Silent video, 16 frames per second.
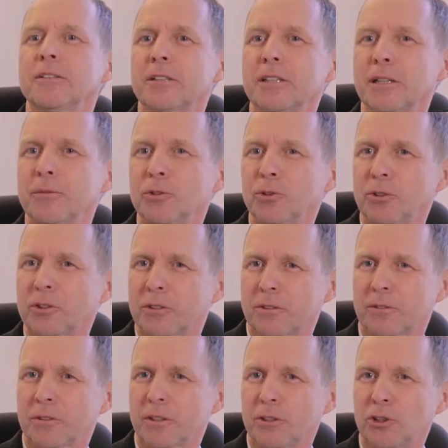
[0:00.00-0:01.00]
Dann haben wir
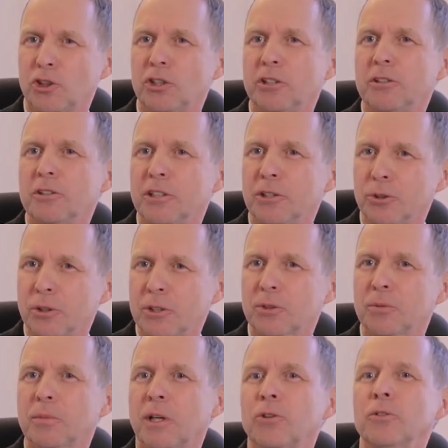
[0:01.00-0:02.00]
uns entschieden, hier neu
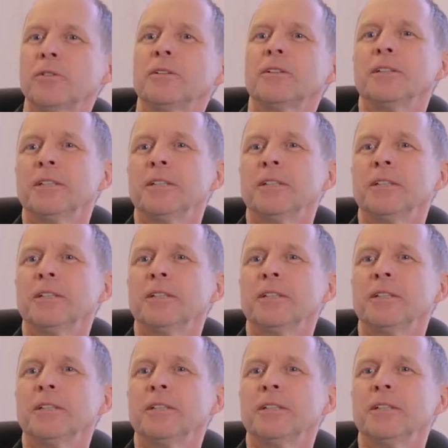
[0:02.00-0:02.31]
zu bauen,